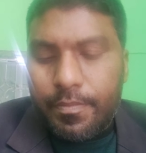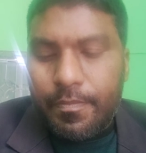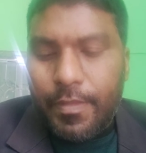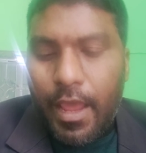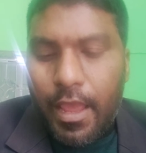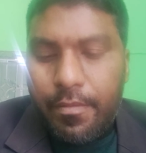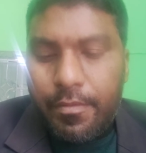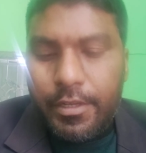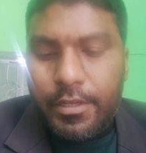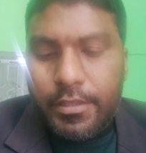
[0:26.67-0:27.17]

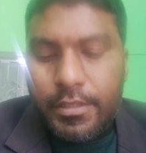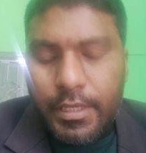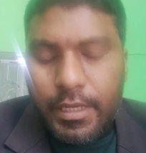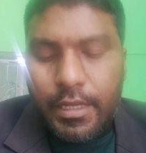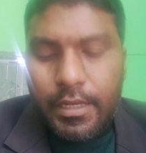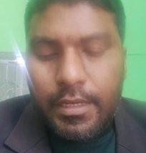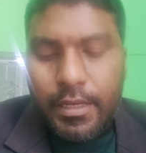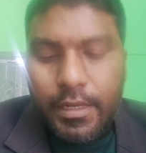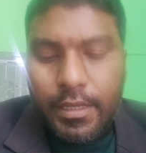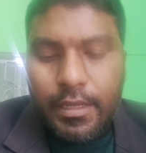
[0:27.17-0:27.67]
প্রাইমারি ও
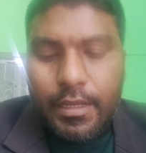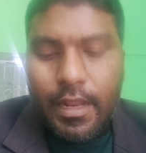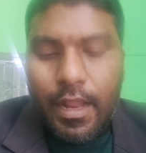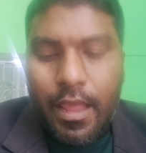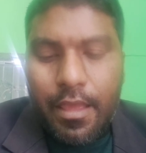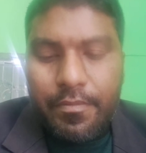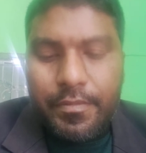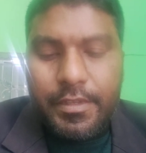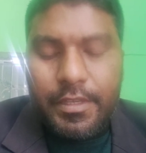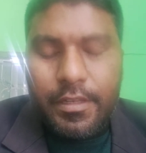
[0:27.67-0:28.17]
সেকেন্ডারি
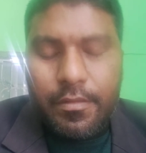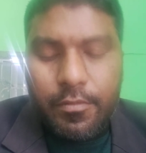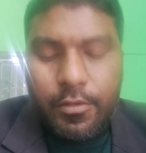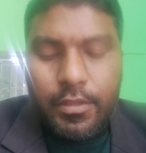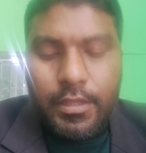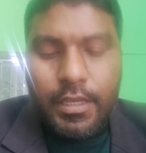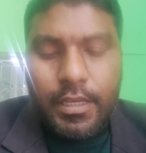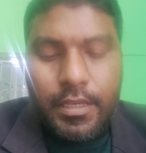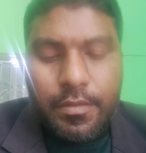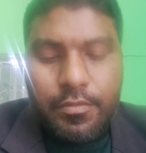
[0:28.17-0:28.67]
ক্রাইম সিন
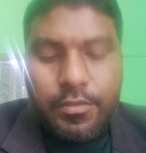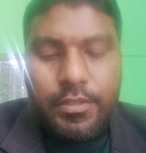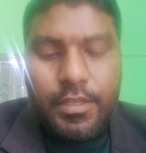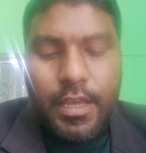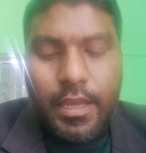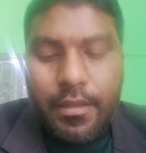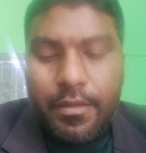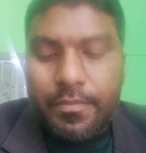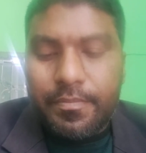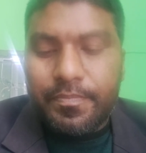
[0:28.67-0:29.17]
বলতে কি
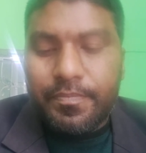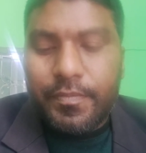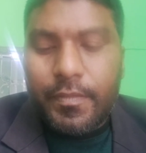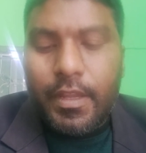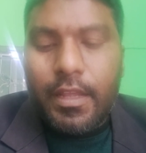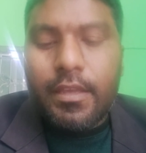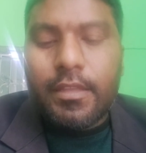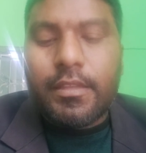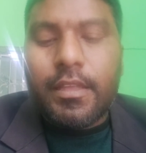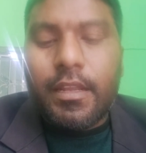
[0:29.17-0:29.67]
বোঝায়
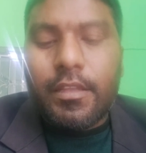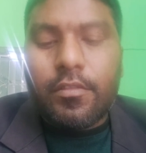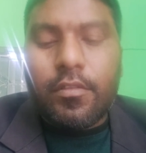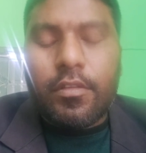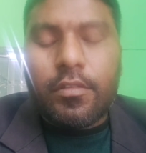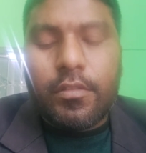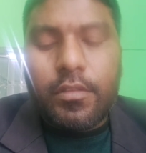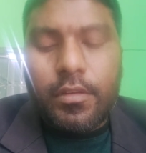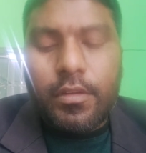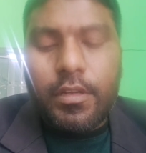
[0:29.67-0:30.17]
তাহলে
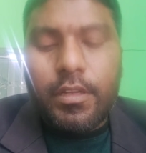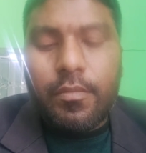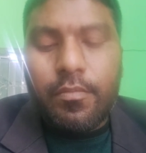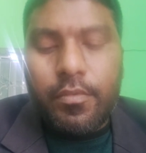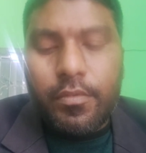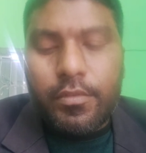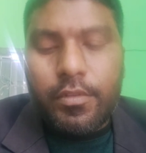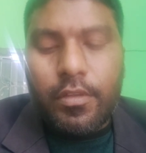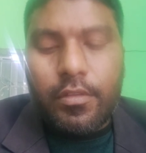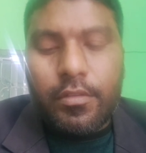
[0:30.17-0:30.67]
তদন্ত করি
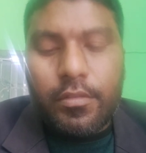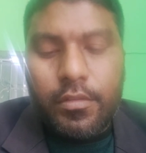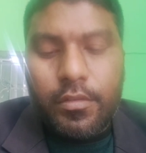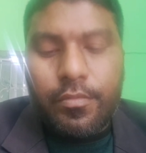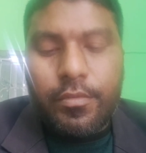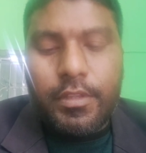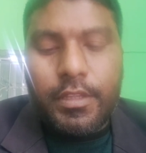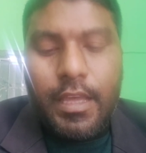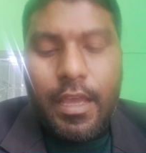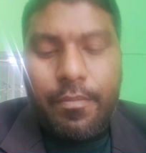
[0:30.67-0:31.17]
তদন্ত
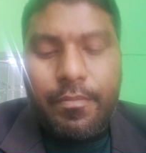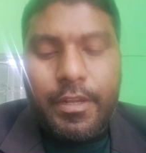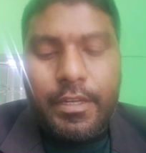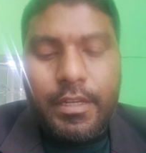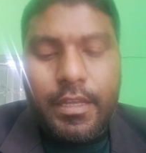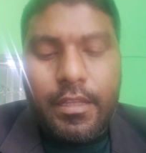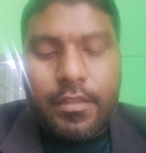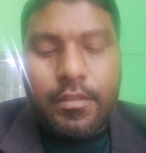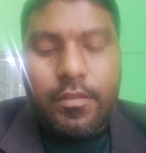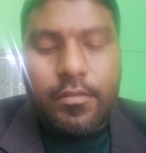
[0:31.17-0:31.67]
বলতে আমরা
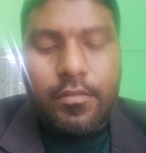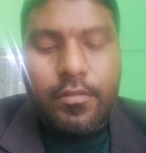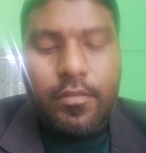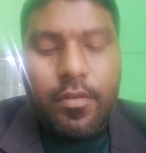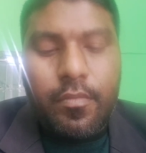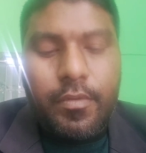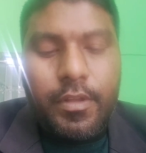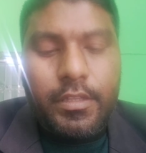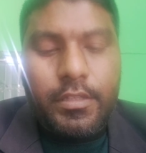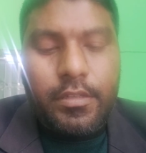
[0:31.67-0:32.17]
সাধারণত কোনো
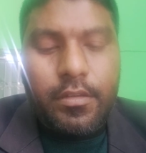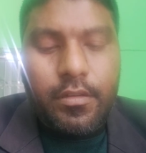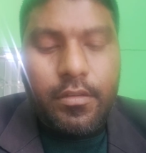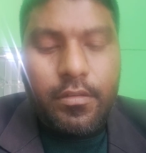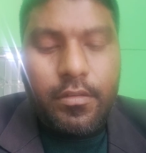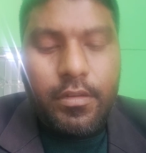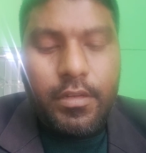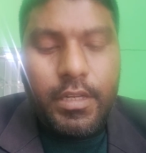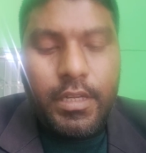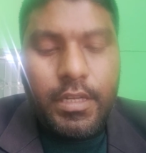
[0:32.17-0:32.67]
অপরাধ
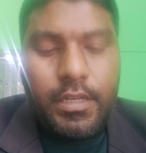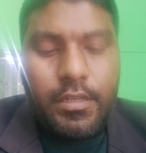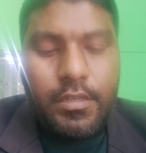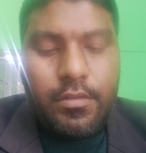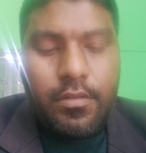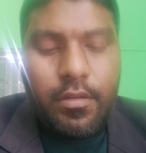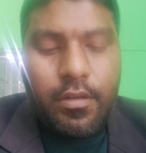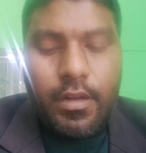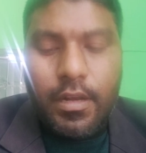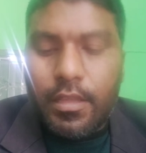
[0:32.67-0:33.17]
সংগঠনের
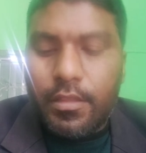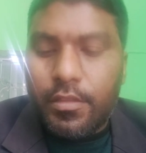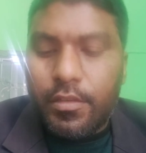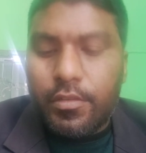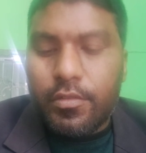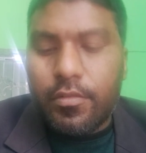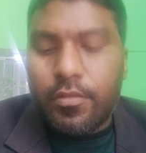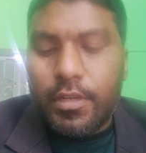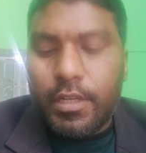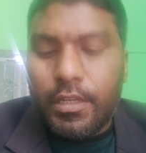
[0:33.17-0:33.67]
সংক্রান্ত
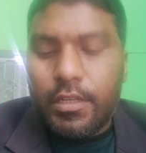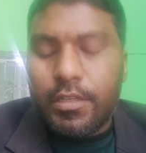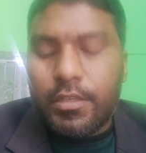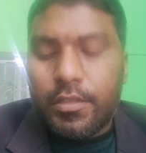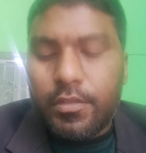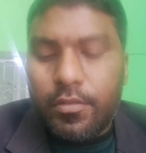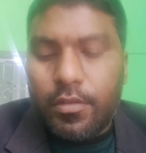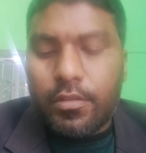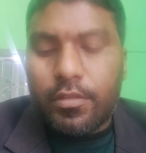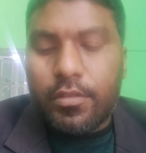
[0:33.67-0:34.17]
সঠিক
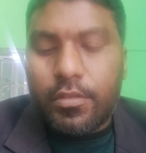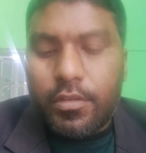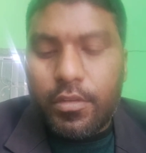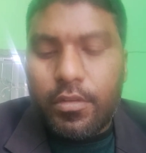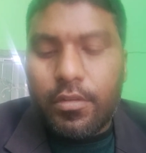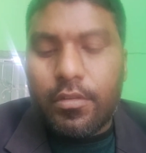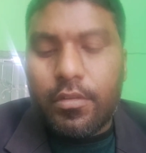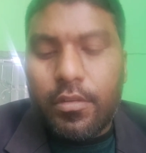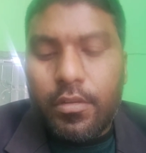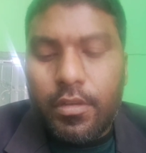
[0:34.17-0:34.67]
তথ্য
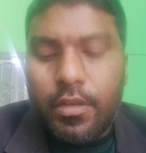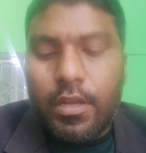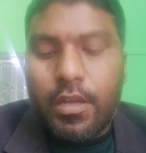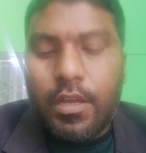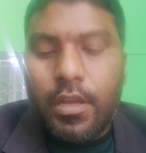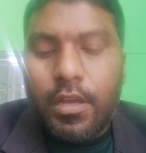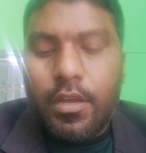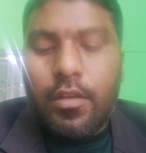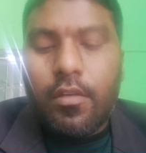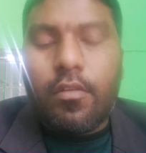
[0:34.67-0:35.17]
সংগ্রহ
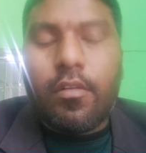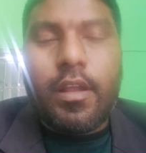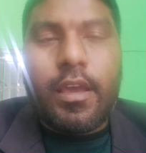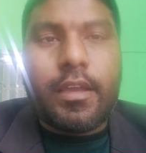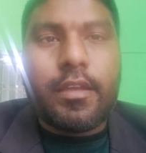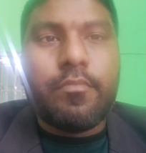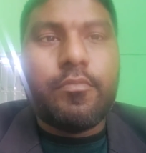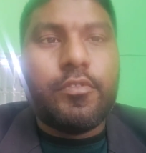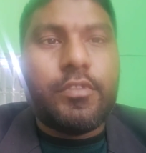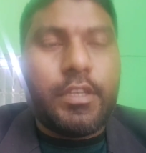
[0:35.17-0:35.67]

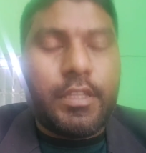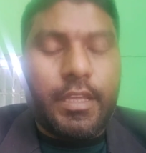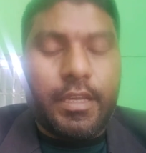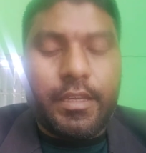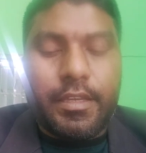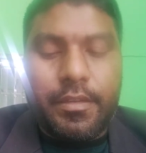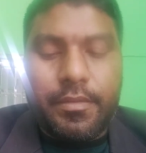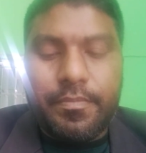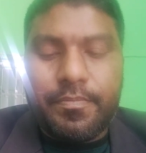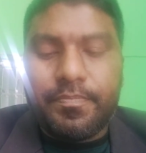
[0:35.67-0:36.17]
করাকে বুঝে থাকি